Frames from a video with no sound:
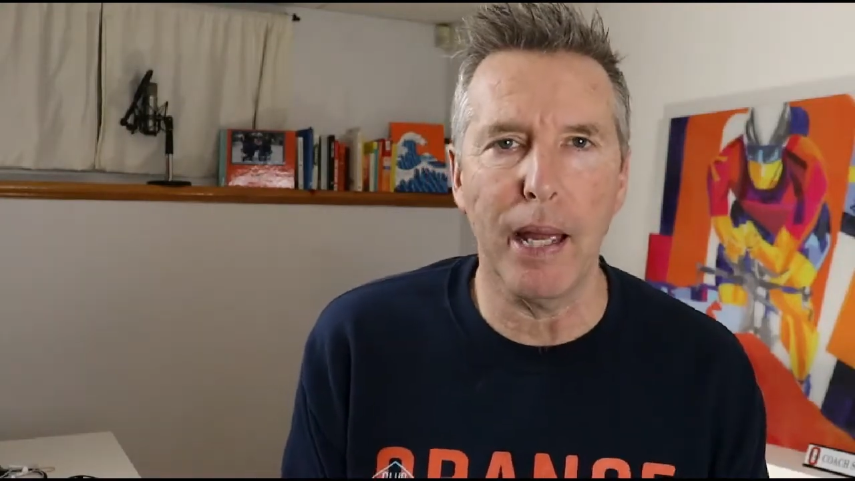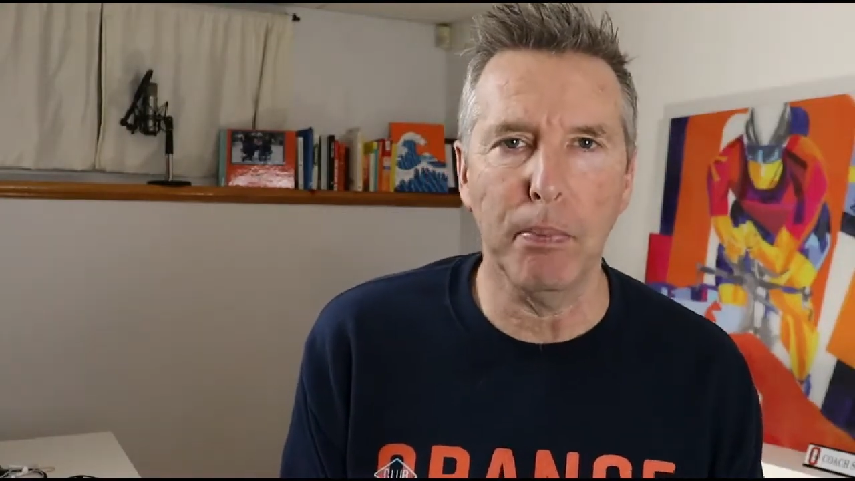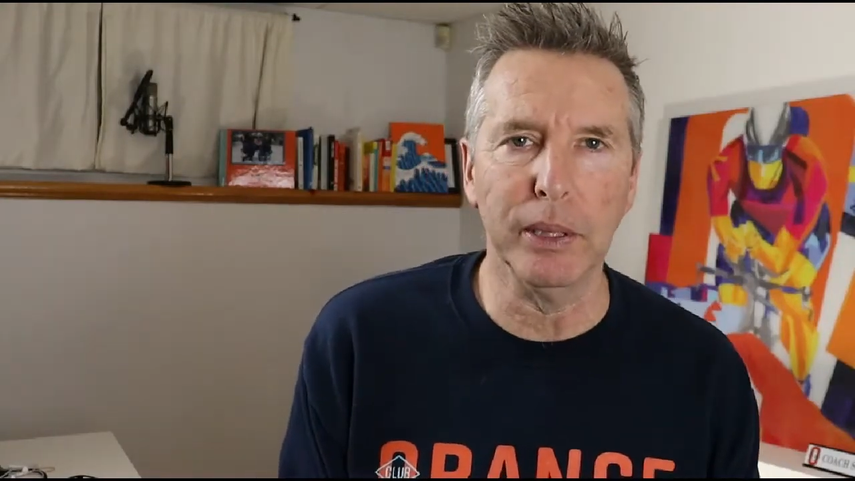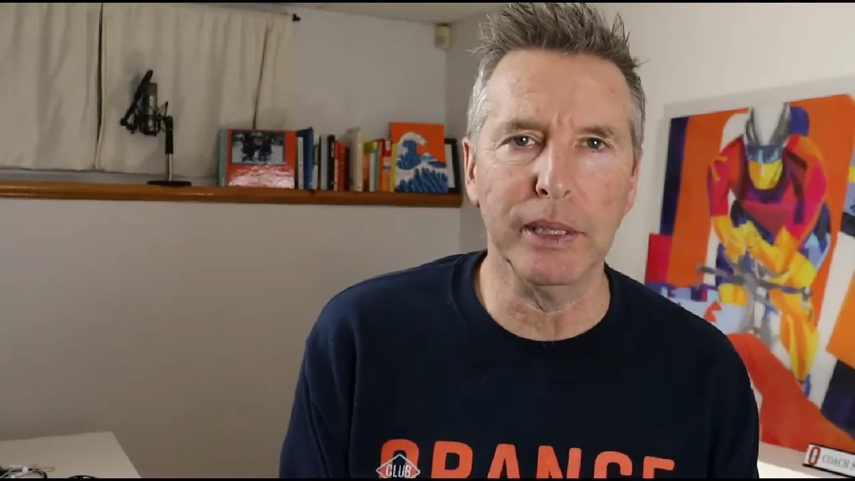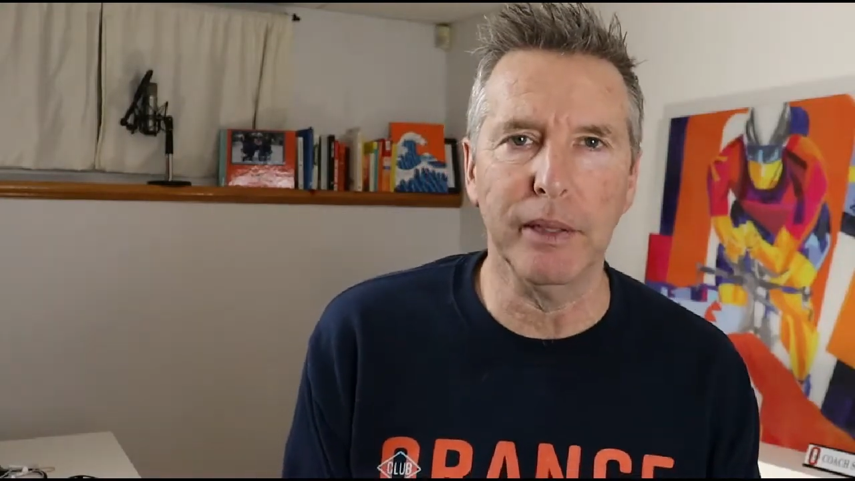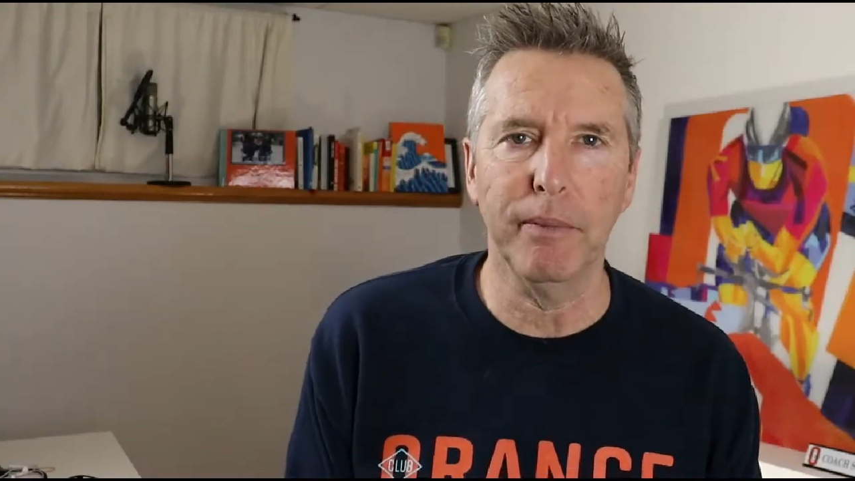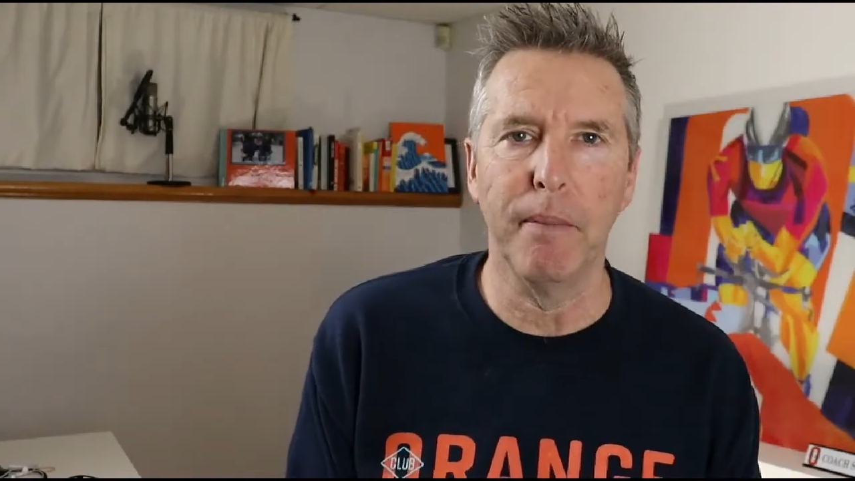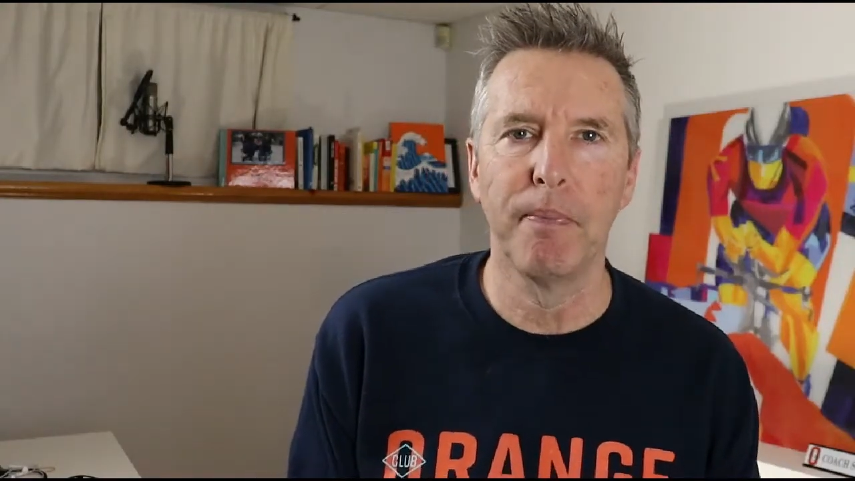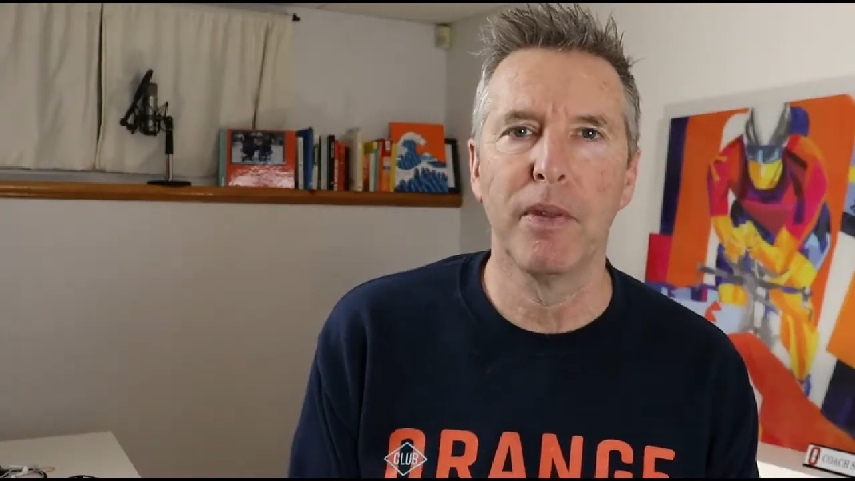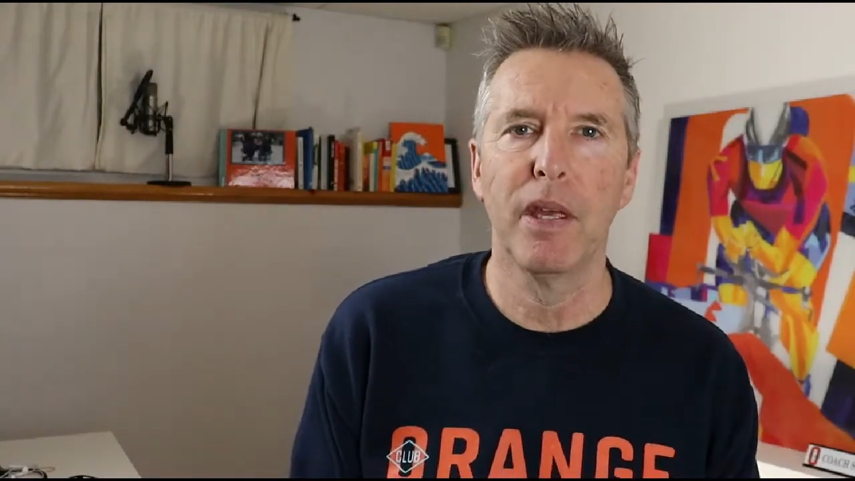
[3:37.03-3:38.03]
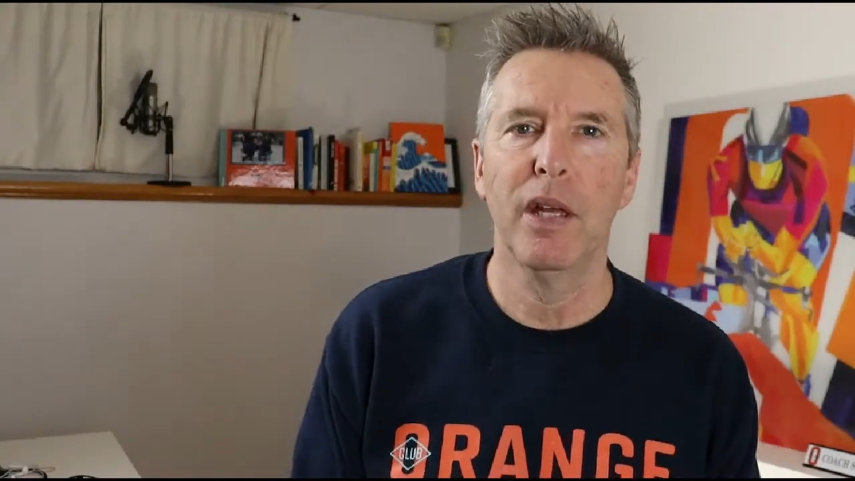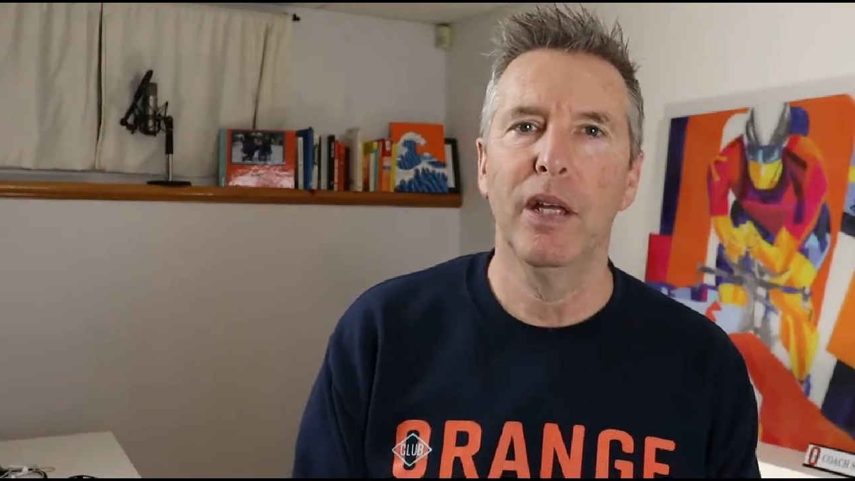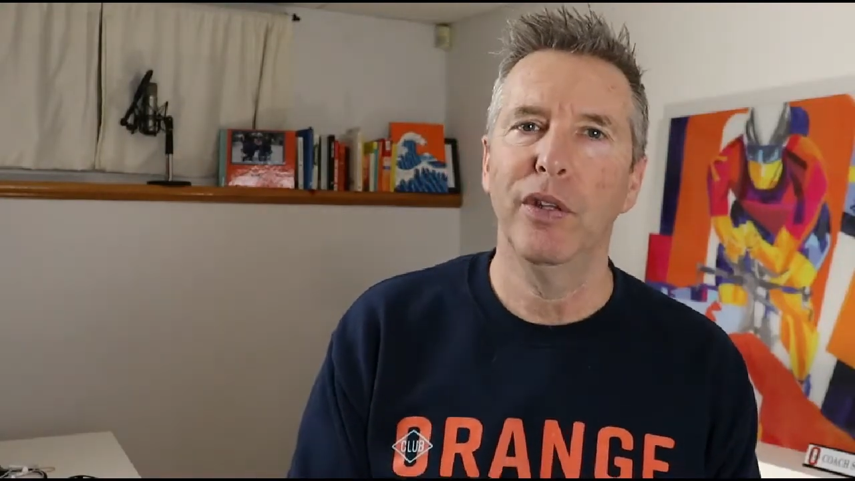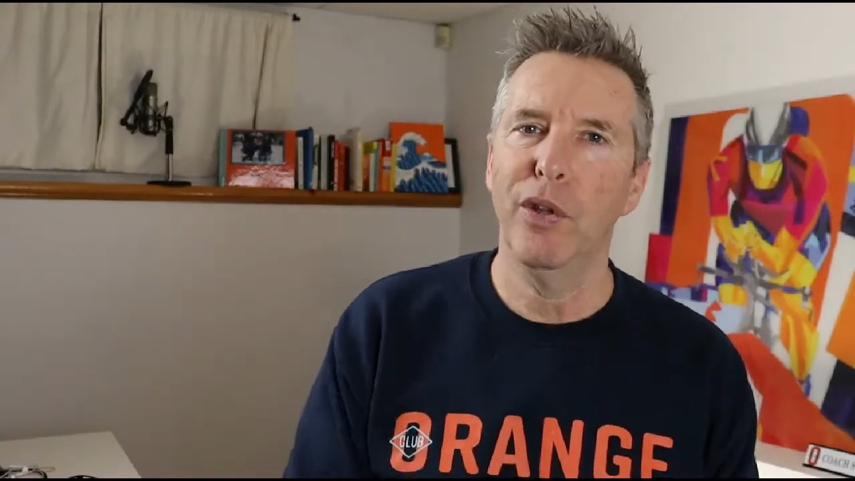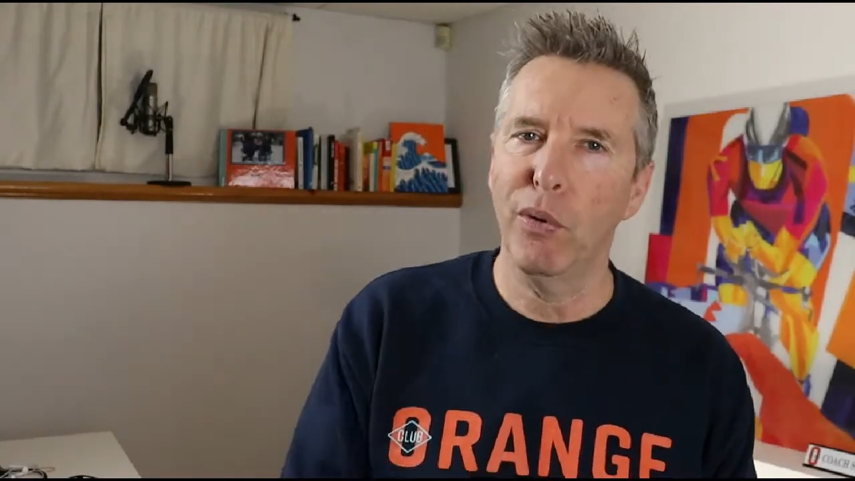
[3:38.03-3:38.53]
impossible.
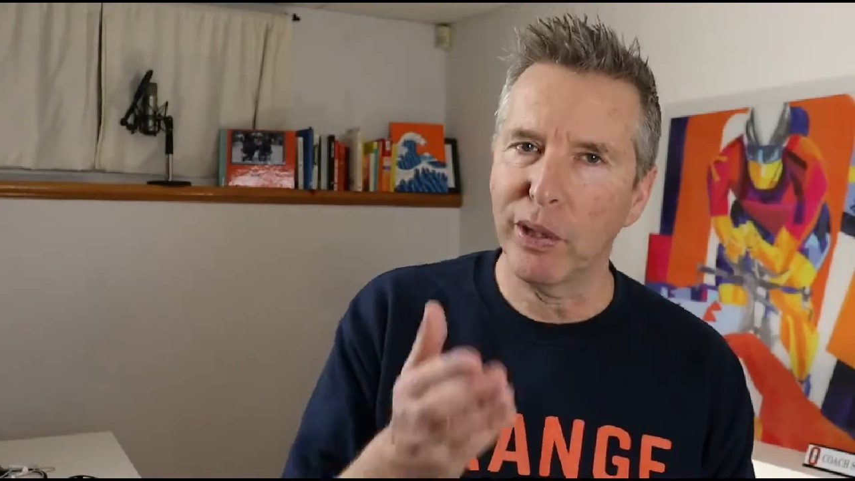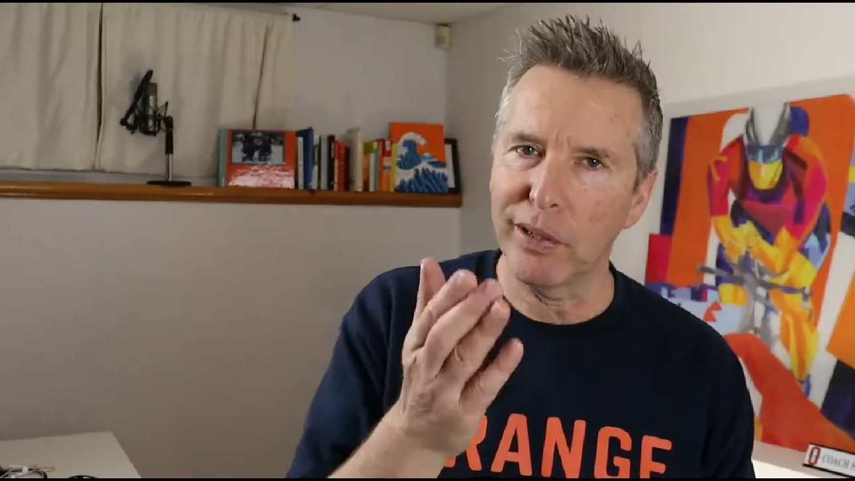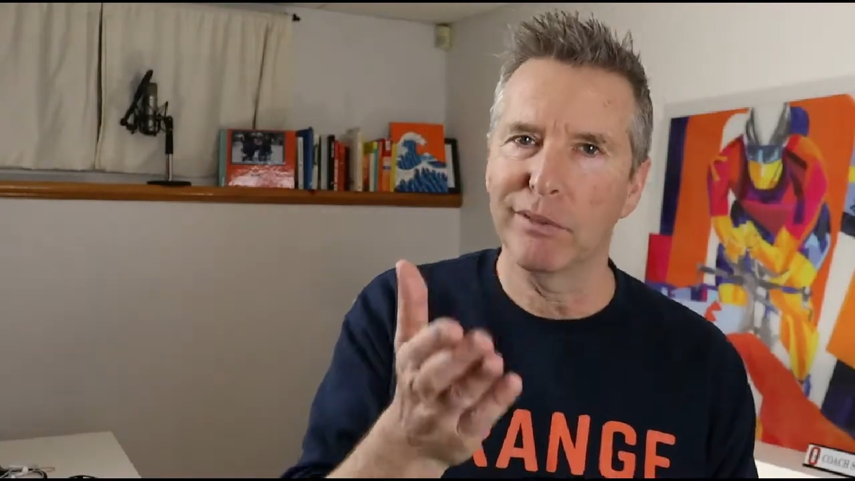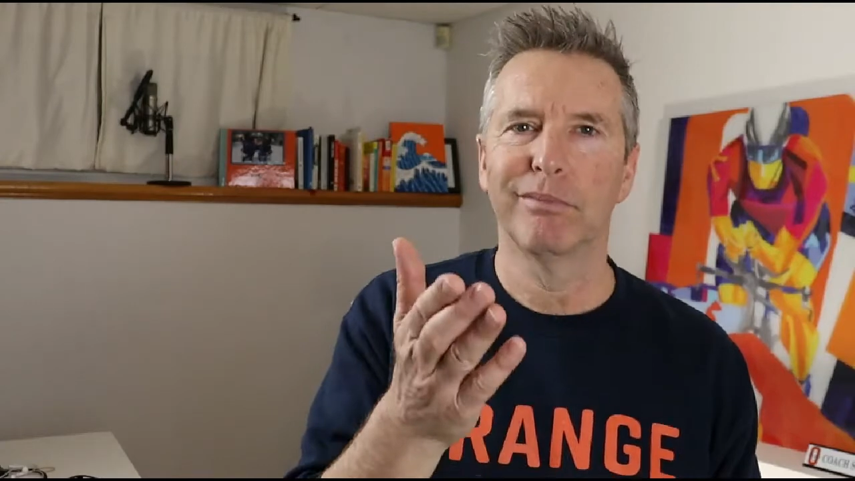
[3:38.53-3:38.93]
Donc,